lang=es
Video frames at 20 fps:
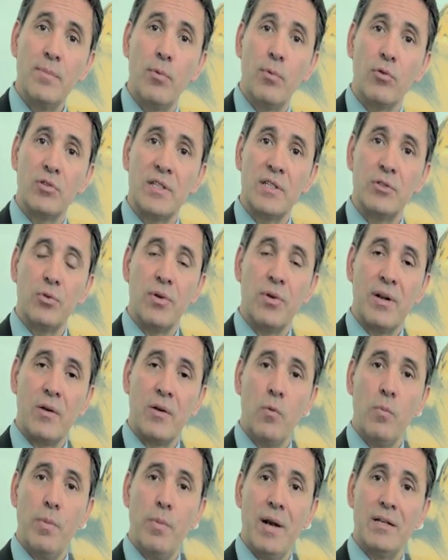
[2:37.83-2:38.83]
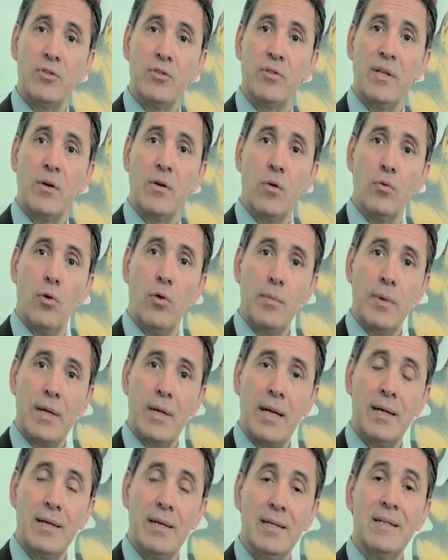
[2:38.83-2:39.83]
el proceso de recuperación
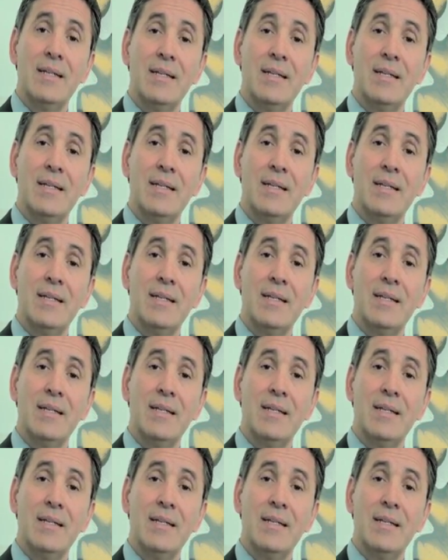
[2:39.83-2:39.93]
económica.